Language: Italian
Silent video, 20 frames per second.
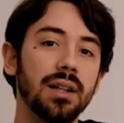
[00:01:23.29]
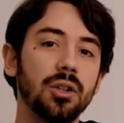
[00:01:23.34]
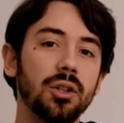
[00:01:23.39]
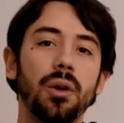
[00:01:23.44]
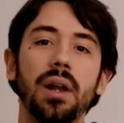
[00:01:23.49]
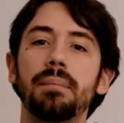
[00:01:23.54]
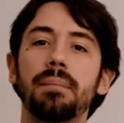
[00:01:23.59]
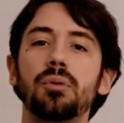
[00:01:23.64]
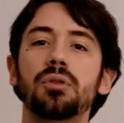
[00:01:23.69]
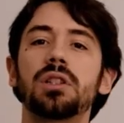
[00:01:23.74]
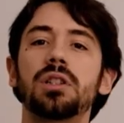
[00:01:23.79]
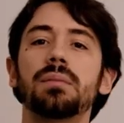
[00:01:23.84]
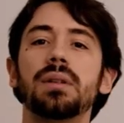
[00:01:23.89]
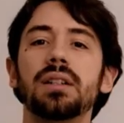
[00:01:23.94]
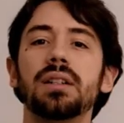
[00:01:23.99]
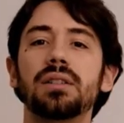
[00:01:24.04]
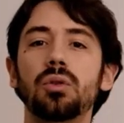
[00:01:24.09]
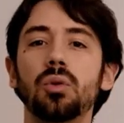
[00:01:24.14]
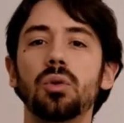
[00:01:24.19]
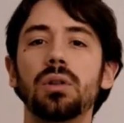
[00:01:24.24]
Non è
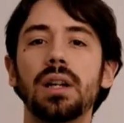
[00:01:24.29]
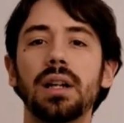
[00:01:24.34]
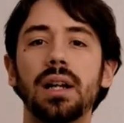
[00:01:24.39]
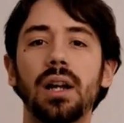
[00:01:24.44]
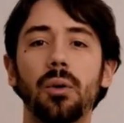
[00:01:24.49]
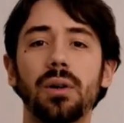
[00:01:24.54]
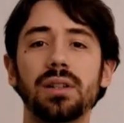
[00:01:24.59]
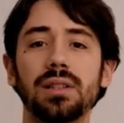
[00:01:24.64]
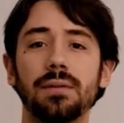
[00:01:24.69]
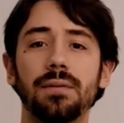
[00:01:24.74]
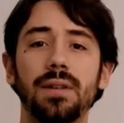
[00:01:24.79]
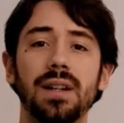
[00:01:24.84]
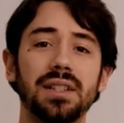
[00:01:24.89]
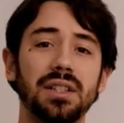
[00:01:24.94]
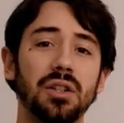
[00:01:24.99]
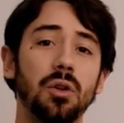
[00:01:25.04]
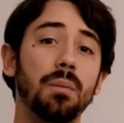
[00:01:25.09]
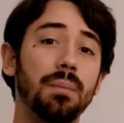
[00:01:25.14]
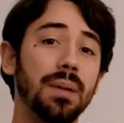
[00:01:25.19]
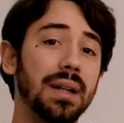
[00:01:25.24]
impossibile escludere che questa
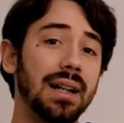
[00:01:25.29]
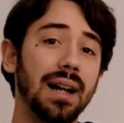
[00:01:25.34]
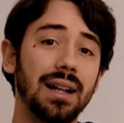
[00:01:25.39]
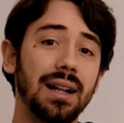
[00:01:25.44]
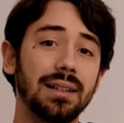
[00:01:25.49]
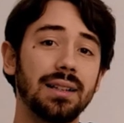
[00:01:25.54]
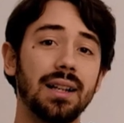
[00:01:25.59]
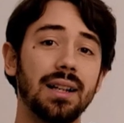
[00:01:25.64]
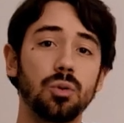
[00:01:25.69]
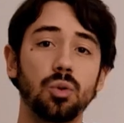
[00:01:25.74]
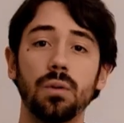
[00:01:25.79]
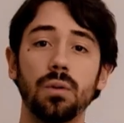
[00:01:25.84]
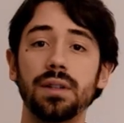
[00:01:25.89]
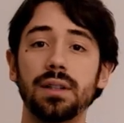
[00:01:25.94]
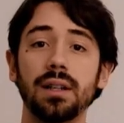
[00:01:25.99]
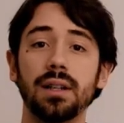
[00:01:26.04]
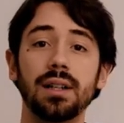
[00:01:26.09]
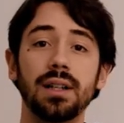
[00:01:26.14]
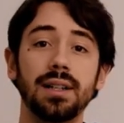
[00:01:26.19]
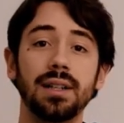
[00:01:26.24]
fase complicata della sua
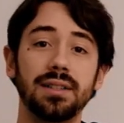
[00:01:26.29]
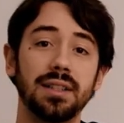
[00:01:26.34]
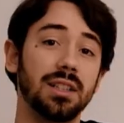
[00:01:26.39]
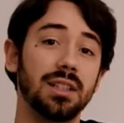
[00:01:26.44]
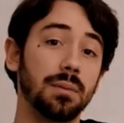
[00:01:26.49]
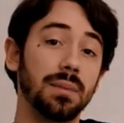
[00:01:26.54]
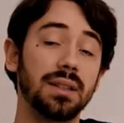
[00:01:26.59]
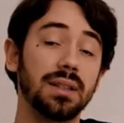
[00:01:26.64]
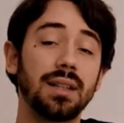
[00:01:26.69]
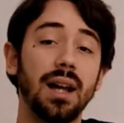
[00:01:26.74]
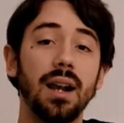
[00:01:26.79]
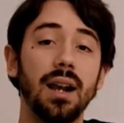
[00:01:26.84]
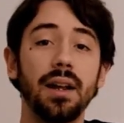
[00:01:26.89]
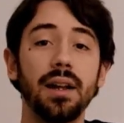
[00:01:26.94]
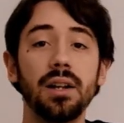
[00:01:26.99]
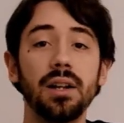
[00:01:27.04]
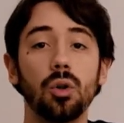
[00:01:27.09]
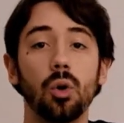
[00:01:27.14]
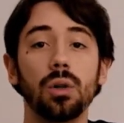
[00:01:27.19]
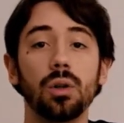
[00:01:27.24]
vita sentimentale
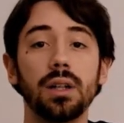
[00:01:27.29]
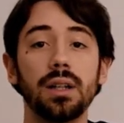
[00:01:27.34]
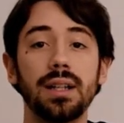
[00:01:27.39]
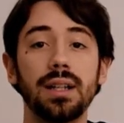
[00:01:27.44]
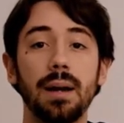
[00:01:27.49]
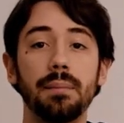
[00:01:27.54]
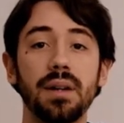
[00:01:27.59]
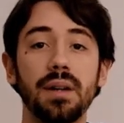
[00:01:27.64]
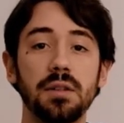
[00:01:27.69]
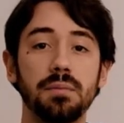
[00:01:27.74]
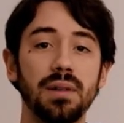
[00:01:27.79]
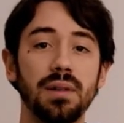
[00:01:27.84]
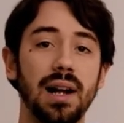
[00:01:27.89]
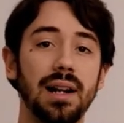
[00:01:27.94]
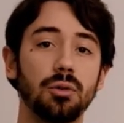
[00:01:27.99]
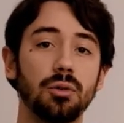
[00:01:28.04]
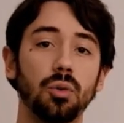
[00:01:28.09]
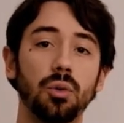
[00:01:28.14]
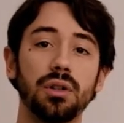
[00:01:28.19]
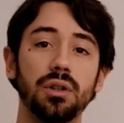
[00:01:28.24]
e non gli abbia
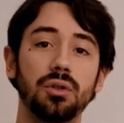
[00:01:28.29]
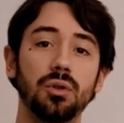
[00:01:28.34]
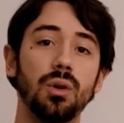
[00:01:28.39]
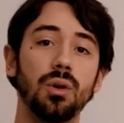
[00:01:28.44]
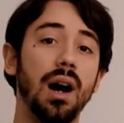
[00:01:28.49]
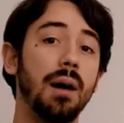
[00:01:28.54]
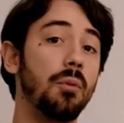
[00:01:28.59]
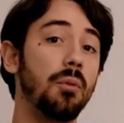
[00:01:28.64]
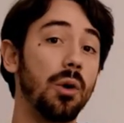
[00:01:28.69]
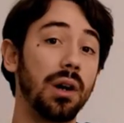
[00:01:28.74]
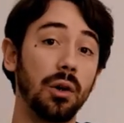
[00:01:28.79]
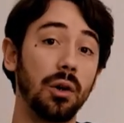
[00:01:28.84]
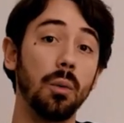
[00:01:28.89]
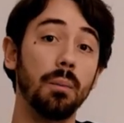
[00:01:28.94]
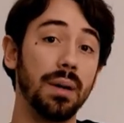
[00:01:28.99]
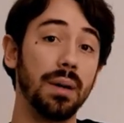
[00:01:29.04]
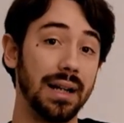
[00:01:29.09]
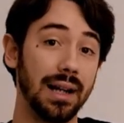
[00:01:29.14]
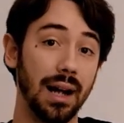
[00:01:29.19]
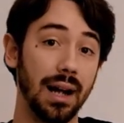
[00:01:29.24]
ispirato questo amore
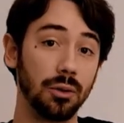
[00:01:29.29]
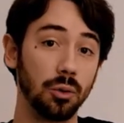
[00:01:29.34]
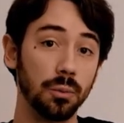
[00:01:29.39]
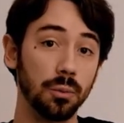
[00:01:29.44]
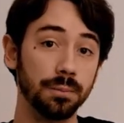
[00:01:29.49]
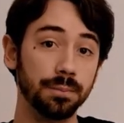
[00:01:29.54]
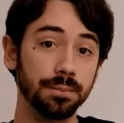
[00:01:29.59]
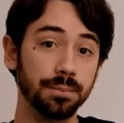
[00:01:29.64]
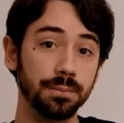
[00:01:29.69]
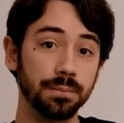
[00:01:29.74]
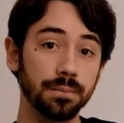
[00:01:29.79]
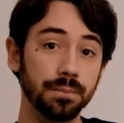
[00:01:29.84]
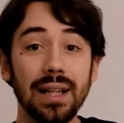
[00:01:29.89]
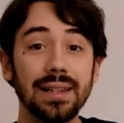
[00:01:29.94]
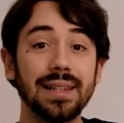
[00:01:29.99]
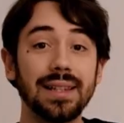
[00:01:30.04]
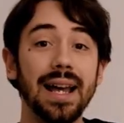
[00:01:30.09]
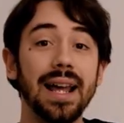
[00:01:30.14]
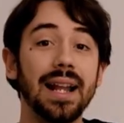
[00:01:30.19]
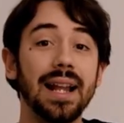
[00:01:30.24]
complicato.
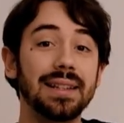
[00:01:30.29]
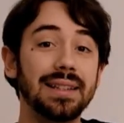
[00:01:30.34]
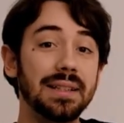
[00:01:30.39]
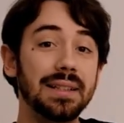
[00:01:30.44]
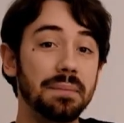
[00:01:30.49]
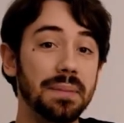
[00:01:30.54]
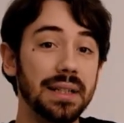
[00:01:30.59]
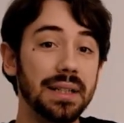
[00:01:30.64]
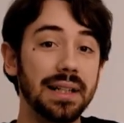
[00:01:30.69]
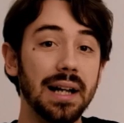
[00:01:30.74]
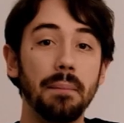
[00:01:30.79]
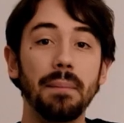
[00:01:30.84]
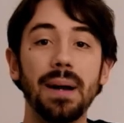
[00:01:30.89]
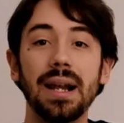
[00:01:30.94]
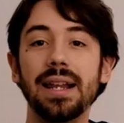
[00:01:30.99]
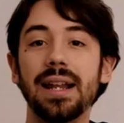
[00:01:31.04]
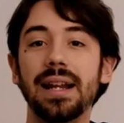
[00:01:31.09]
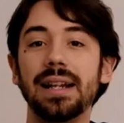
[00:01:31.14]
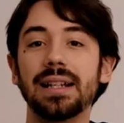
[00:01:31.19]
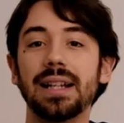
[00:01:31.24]
Doretta è la tipica
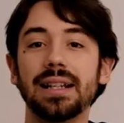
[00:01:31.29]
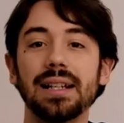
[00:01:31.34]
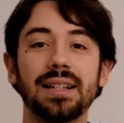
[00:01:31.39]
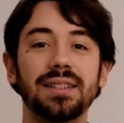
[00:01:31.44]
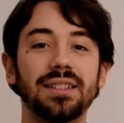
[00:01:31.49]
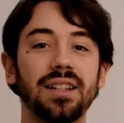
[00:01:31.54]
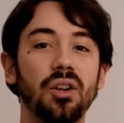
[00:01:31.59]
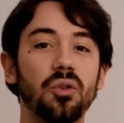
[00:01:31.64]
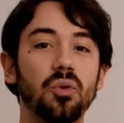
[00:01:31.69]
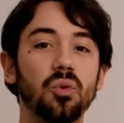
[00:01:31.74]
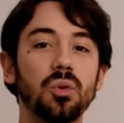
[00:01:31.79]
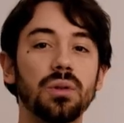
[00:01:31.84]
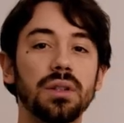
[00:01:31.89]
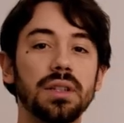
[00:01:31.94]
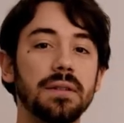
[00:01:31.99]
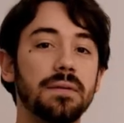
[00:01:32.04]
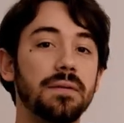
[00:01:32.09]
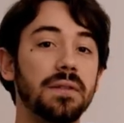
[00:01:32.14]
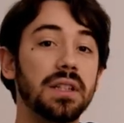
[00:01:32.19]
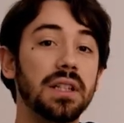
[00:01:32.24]
ballerina da
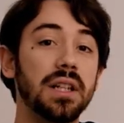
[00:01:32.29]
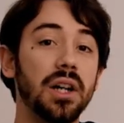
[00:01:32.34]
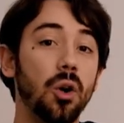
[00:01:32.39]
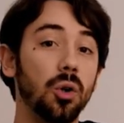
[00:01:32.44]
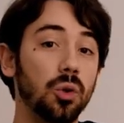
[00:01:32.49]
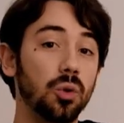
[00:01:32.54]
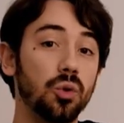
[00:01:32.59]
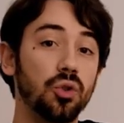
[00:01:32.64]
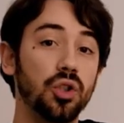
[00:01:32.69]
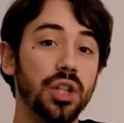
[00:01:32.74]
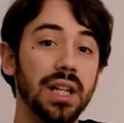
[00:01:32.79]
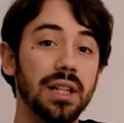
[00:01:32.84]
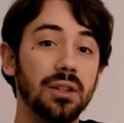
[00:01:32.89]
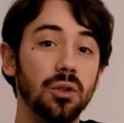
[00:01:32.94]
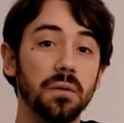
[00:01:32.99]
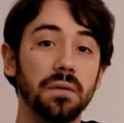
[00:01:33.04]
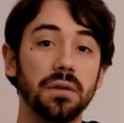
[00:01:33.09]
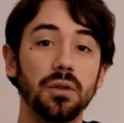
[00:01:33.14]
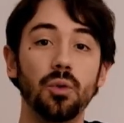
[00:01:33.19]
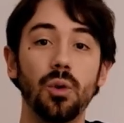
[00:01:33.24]
saloon di fine
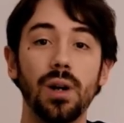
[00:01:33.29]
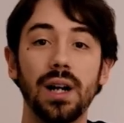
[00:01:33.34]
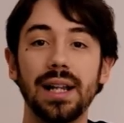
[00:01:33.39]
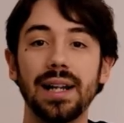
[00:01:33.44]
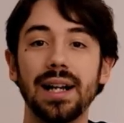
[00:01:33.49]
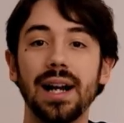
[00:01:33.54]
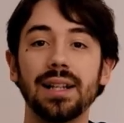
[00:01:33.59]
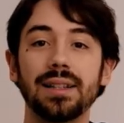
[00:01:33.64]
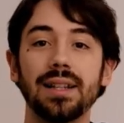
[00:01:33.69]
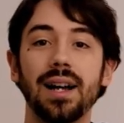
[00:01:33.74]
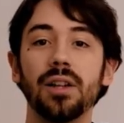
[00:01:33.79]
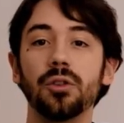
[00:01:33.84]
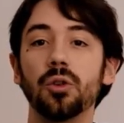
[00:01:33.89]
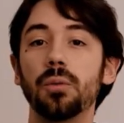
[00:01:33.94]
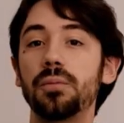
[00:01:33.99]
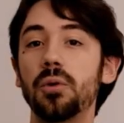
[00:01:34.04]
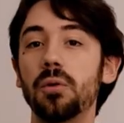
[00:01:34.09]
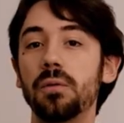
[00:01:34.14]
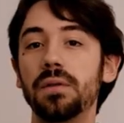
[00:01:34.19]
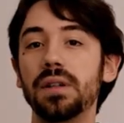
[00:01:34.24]
800, figura legata a
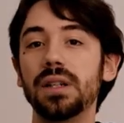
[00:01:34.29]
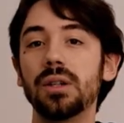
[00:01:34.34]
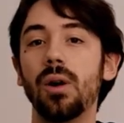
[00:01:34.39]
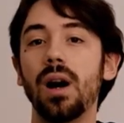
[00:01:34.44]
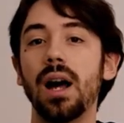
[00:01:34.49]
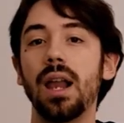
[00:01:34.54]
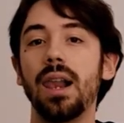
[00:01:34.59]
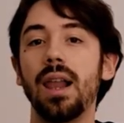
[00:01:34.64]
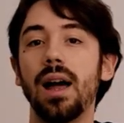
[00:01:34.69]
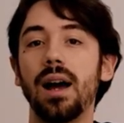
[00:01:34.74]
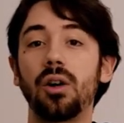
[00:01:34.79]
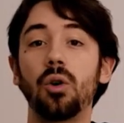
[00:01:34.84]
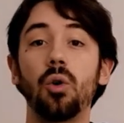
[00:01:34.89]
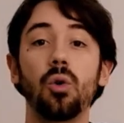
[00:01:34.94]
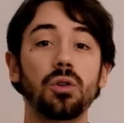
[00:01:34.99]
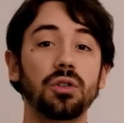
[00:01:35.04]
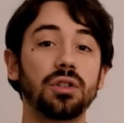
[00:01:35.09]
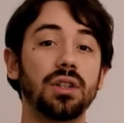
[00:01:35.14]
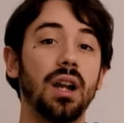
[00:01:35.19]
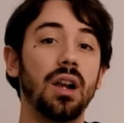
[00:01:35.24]
doppio filo alla
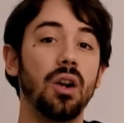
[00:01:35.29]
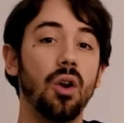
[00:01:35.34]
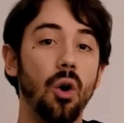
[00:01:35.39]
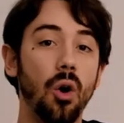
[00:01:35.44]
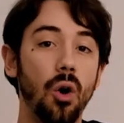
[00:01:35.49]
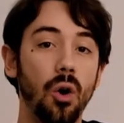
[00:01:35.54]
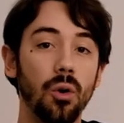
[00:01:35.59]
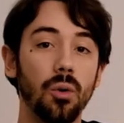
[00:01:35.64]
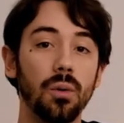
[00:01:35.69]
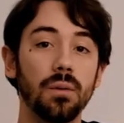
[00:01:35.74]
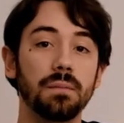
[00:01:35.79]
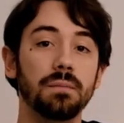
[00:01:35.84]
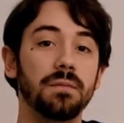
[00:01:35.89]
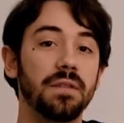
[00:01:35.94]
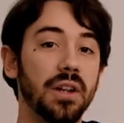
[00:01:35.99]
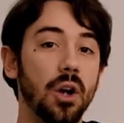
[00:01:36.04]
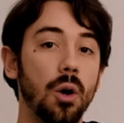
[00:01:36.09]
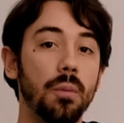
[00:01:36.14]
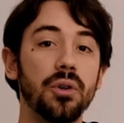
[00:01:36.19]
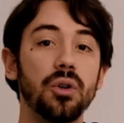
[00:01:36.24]
corsa all'oro,
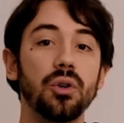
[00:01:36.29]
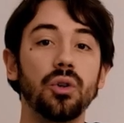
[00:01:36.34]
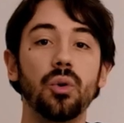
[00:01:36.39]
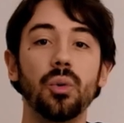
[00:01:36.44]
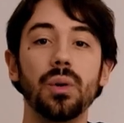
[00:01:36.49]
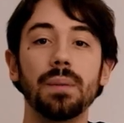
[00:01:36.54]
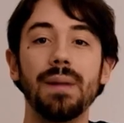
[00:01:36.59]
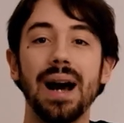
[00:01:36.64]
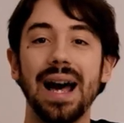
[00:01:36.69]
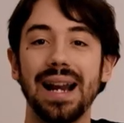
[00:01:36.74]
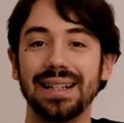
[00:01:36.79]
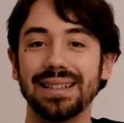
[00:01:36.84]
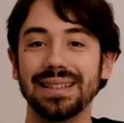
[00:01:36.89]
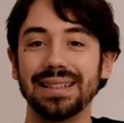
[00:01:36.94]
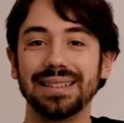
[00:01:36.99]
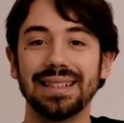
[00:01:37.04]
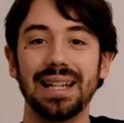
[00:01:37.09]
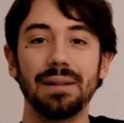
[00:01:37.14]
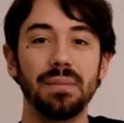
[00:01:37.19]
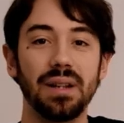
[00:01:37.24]
fenomeno in cui
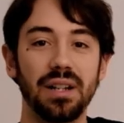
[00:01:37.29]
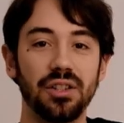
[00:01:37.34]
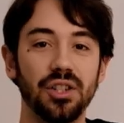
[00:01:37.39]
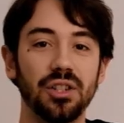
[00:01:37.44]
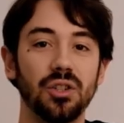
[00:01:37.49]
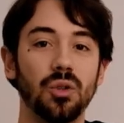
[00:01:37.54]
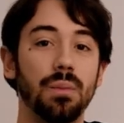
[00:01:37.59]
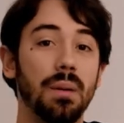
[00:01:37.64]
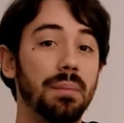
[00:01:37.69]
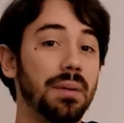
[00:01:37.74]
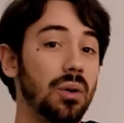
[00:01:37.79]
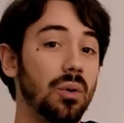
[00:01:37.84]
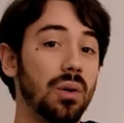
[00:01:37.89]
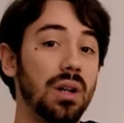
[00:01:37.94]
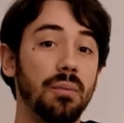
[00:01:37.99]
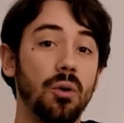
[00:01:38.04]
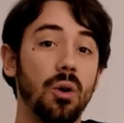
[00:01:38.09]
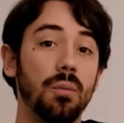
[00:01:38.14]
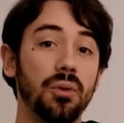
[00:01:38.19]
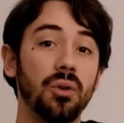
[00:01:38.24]
Barks sta immergendo
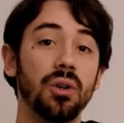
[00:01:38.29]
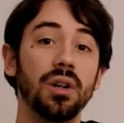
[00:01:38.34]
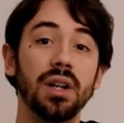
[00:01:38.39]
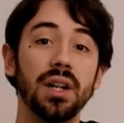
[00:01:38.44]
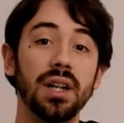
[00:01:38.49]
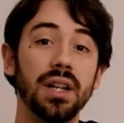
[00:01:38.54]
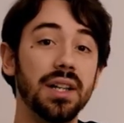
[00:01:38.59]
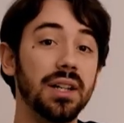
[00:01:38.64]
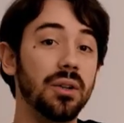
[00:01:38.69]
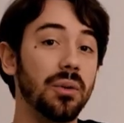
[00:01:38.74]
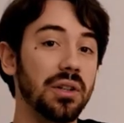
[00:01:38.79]
Paperone proprio